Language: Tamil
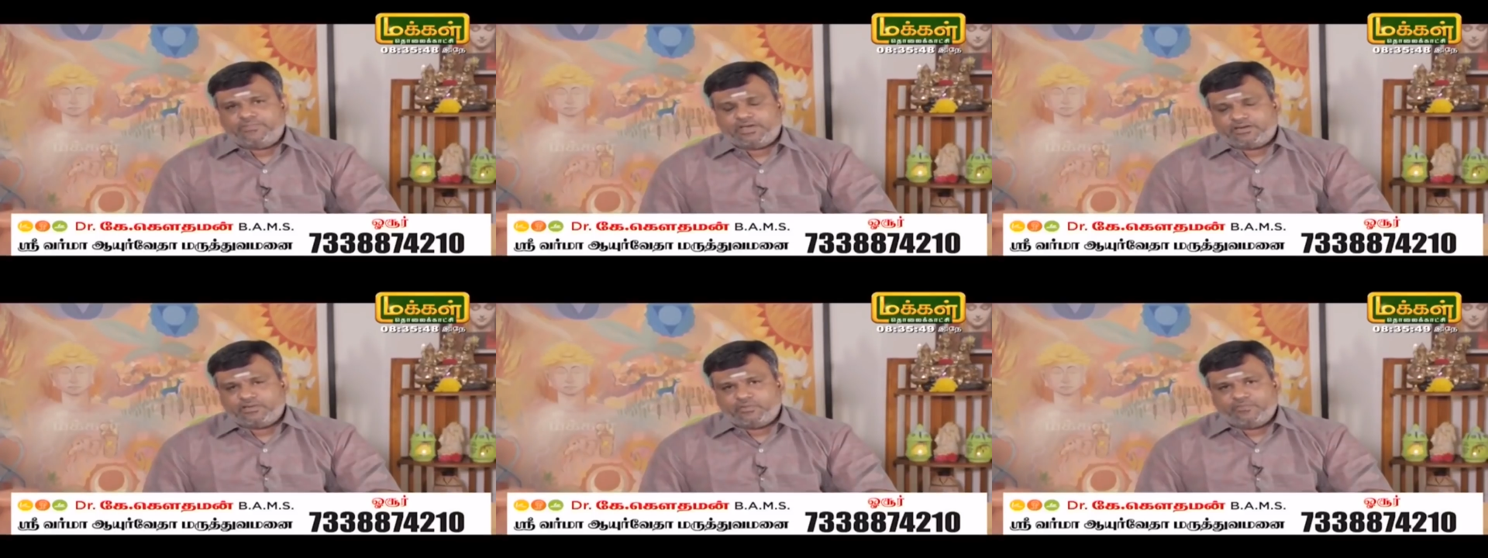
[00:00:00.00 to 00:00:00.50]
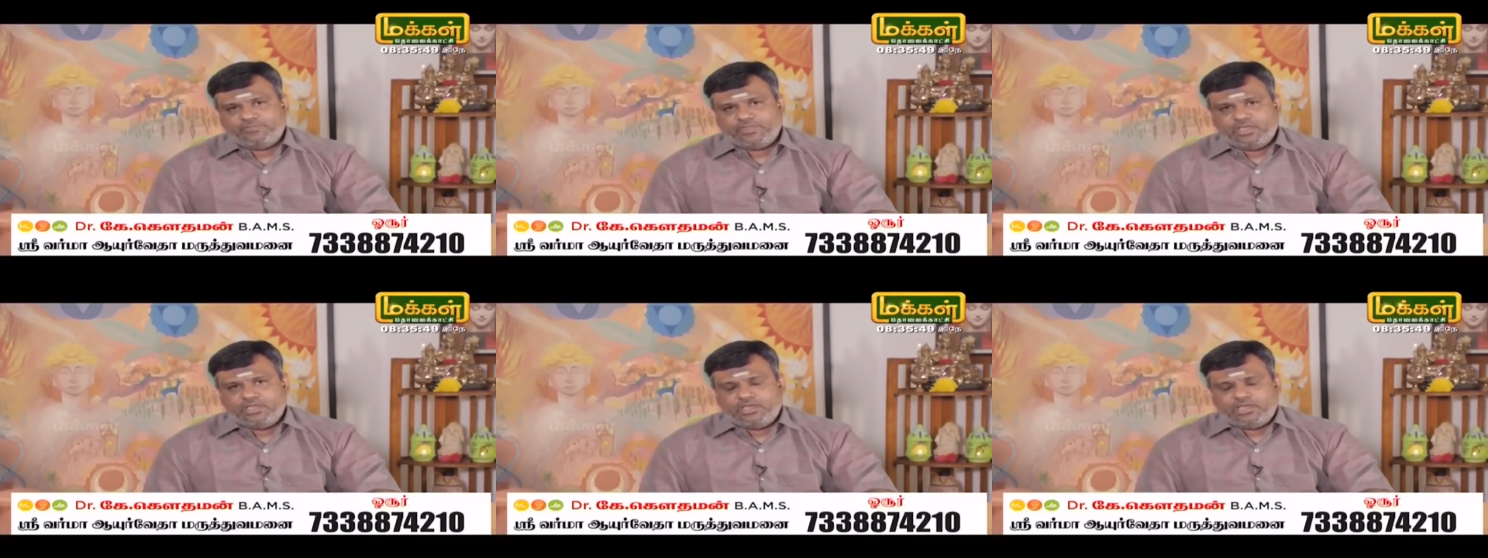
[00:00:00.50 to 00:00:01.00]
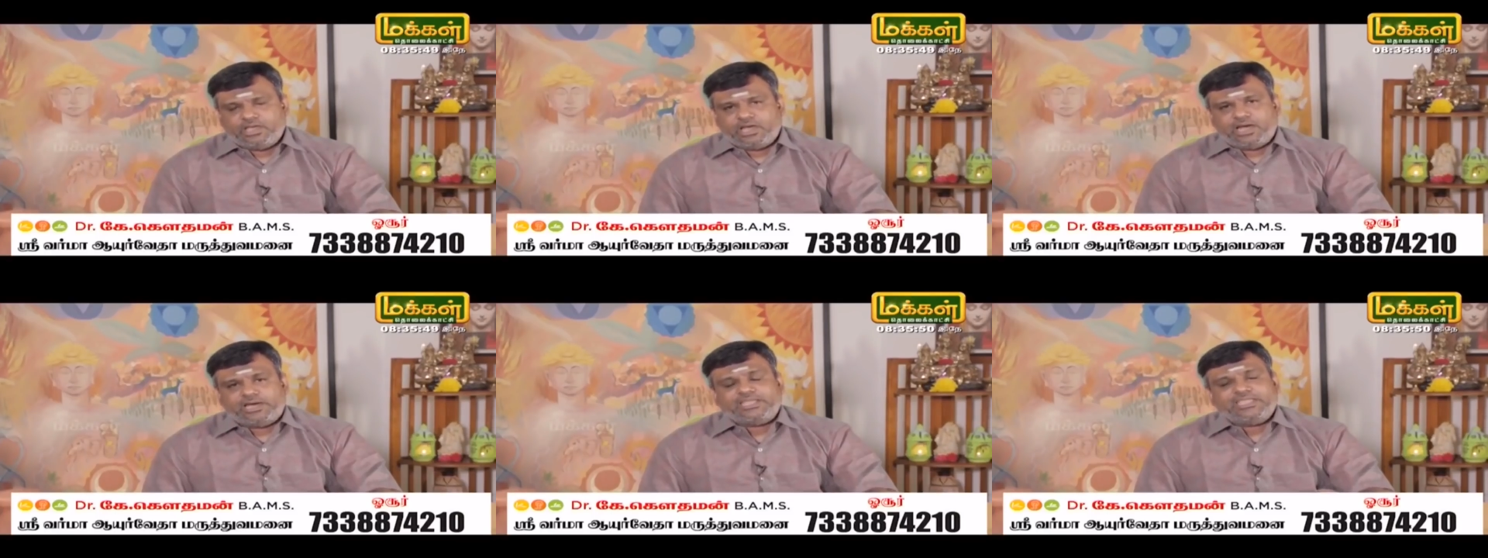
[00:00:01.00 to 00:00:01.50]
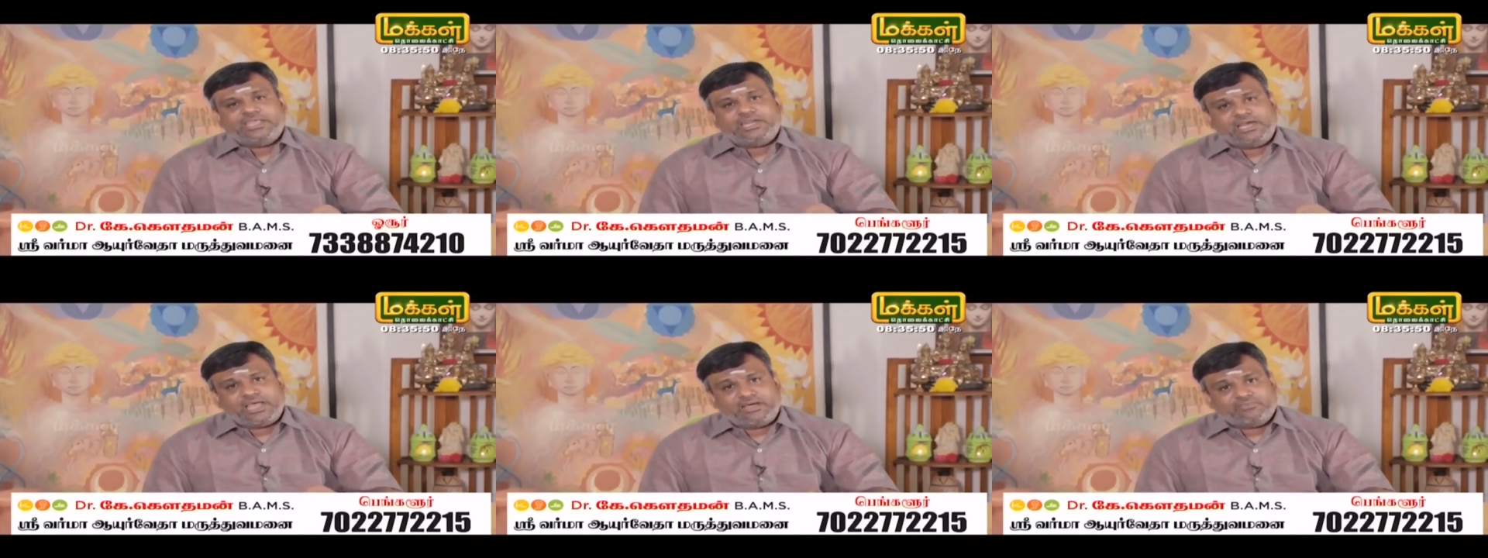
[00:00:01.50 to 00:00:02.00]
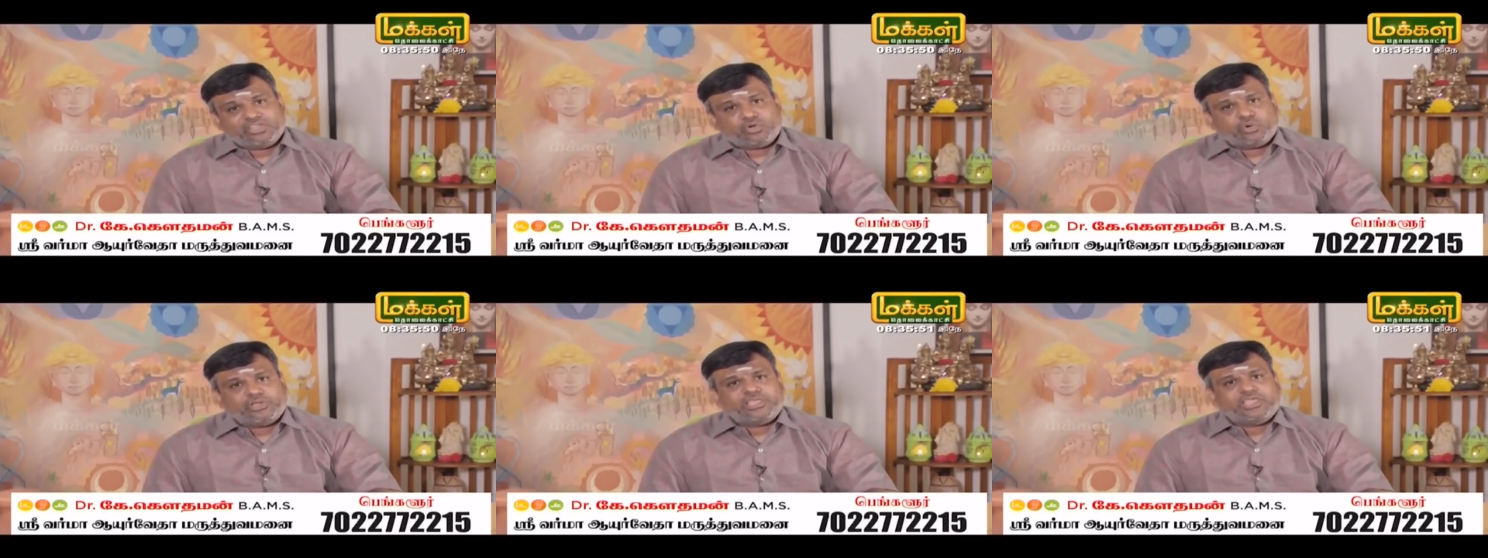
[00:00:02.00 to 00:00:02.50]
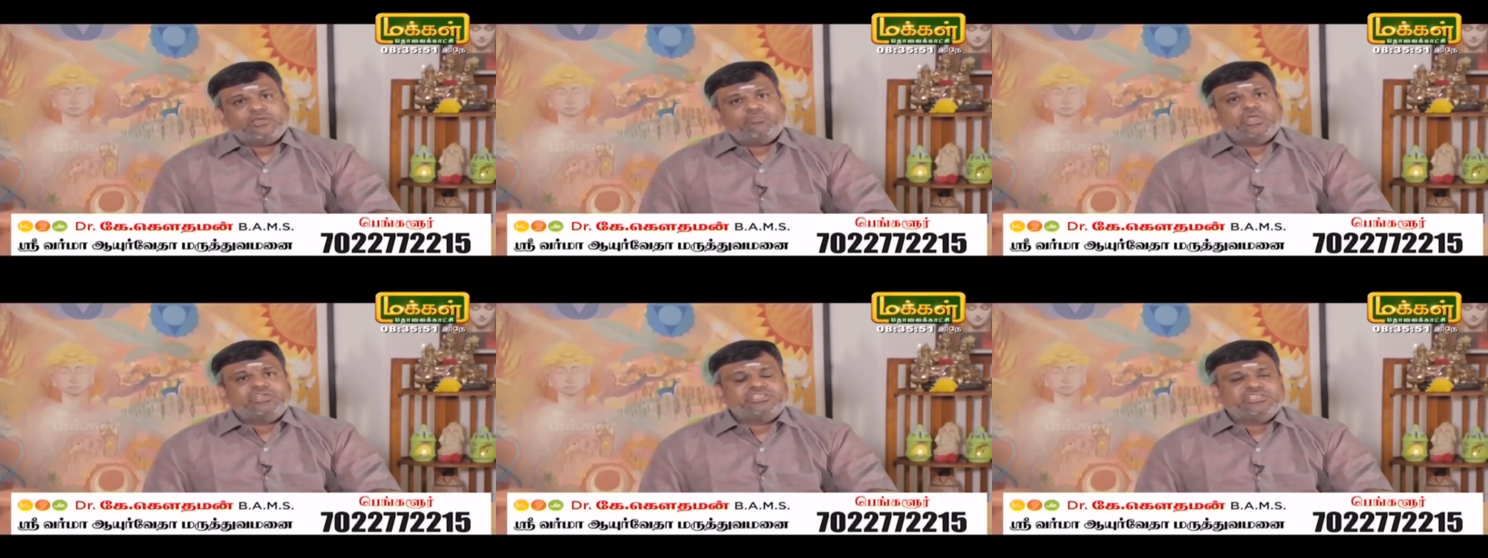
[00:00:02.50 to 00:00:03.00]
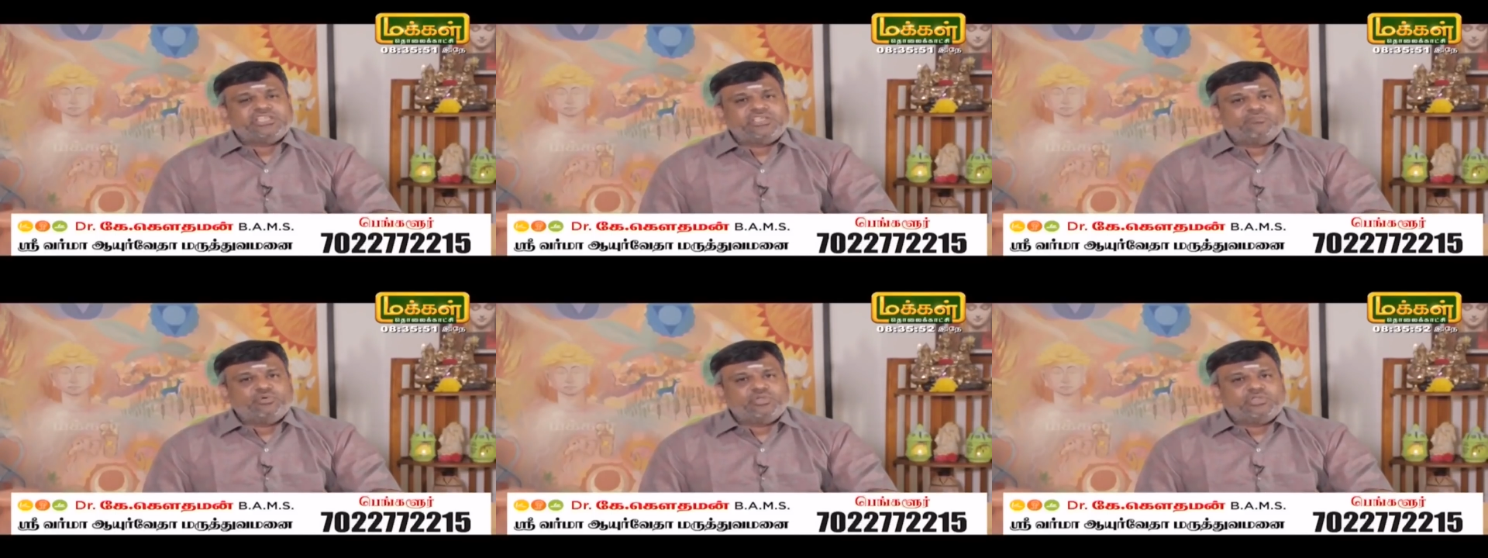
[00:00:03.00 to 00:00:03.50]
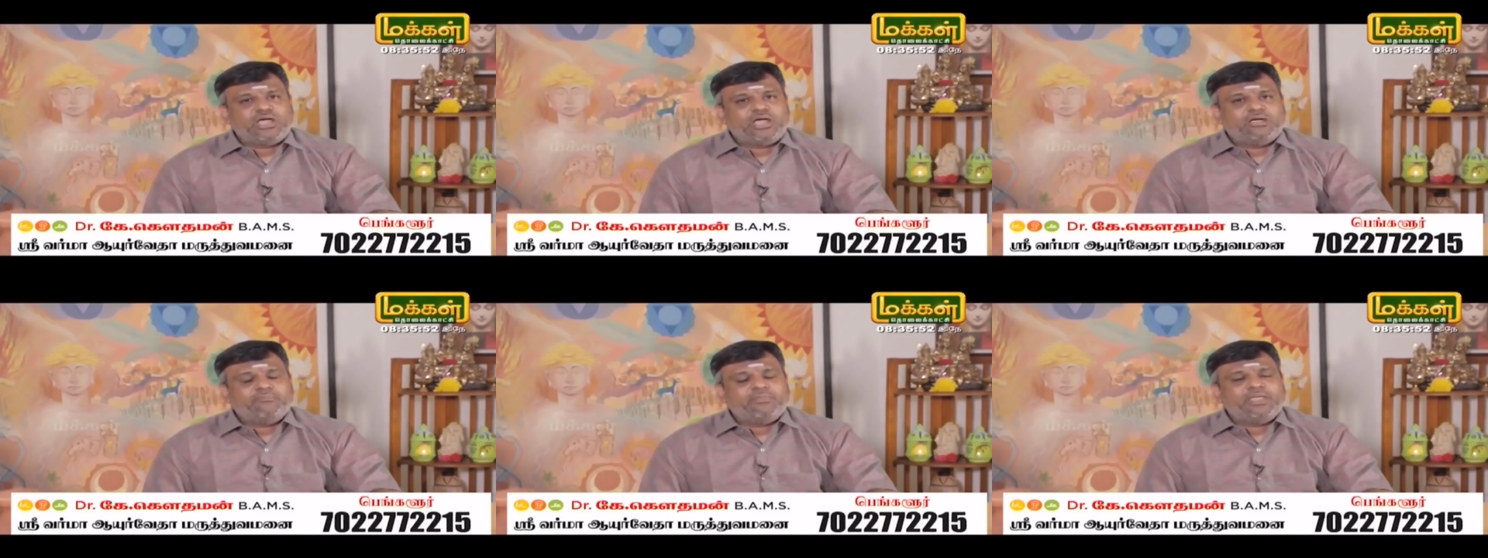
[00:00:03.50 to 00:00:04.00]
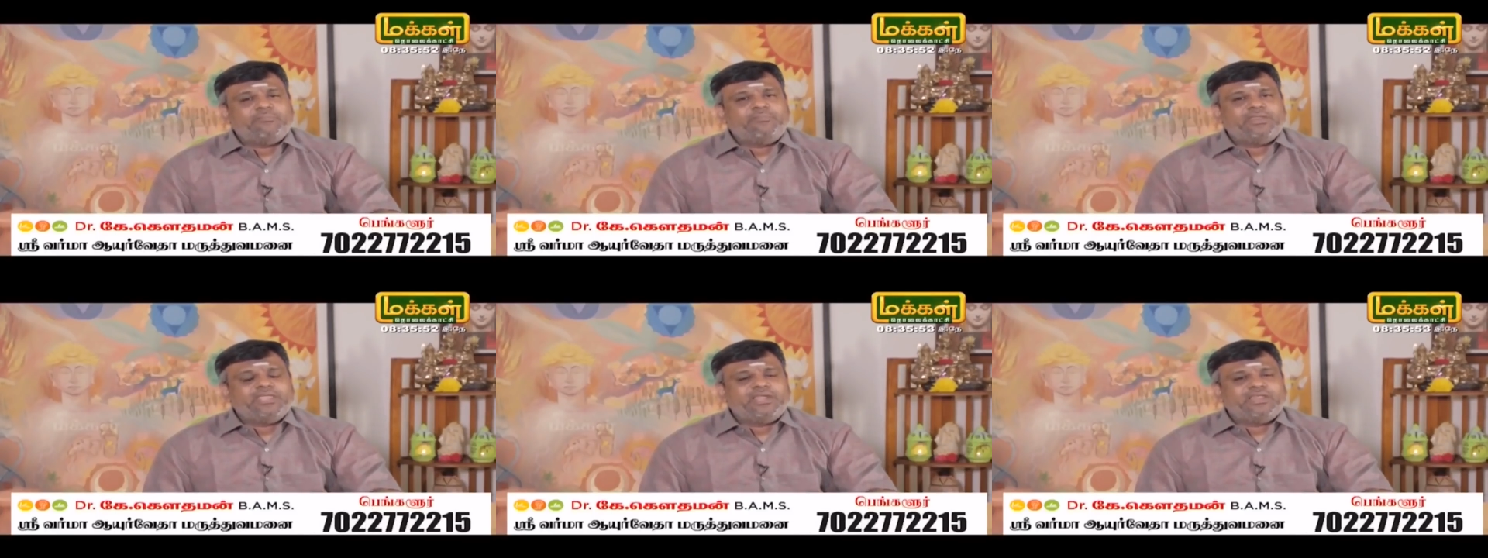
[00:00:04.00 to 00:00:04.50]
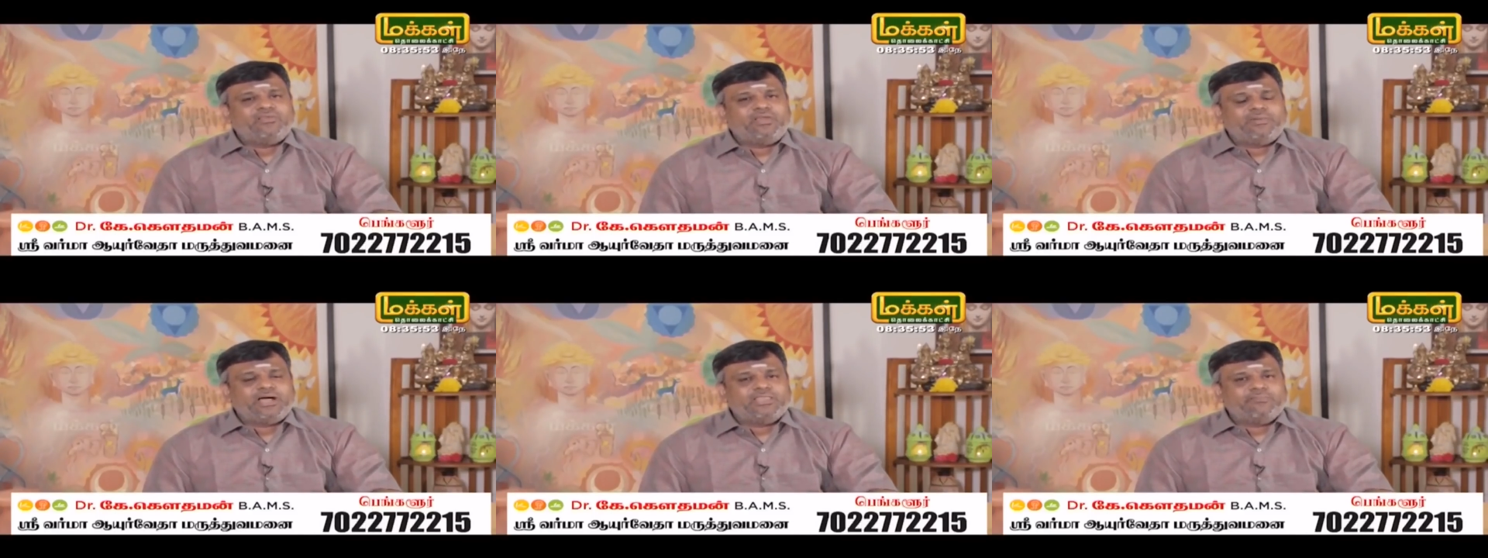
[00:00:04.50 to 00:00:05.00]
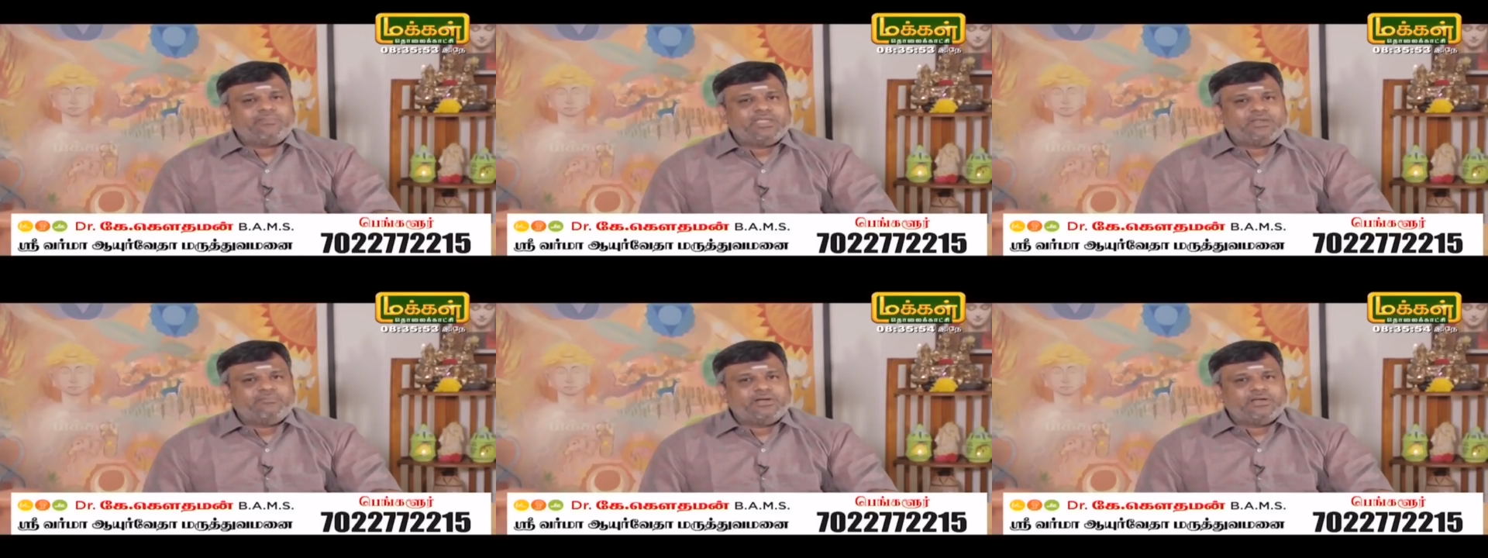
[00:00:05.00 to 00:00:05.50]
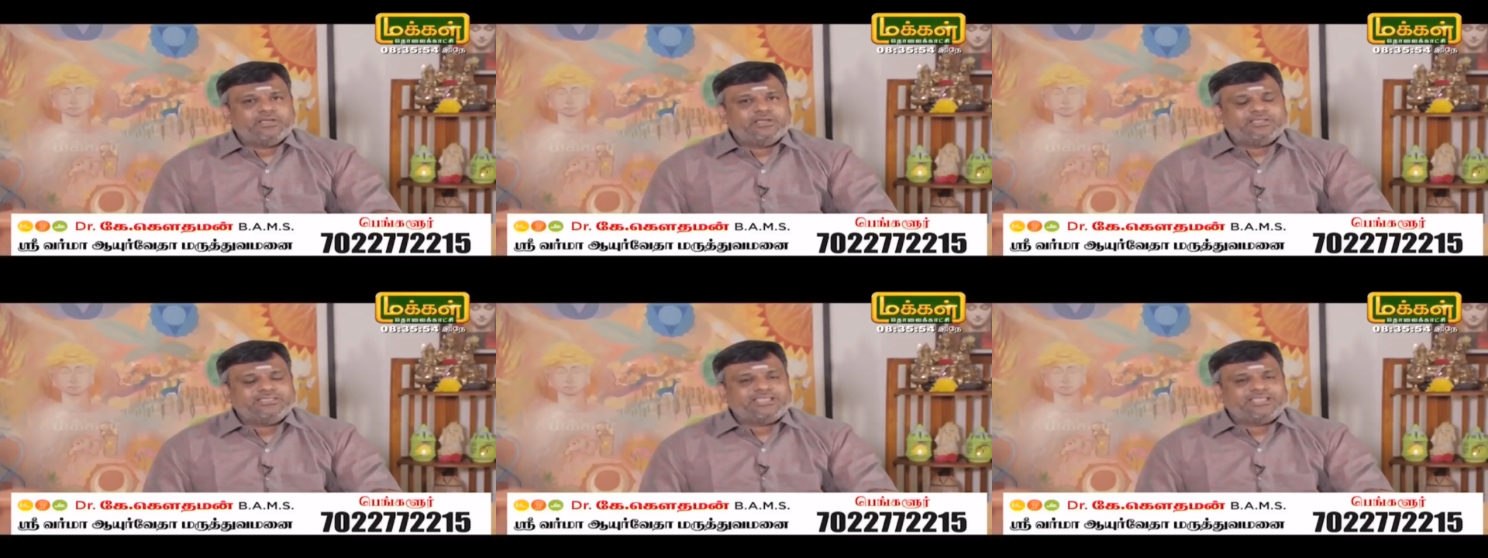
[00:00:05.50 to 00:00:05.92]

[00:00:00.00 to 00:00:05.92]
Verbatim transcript: நம்ம பார்க்குறோம் ஆனால் இரண்டாவது குழந்தைக்கு முயற்சி செய்யும் போது தான் மிகப்பெரிய அளவில் பாதிப்பு ஏற்பட்டு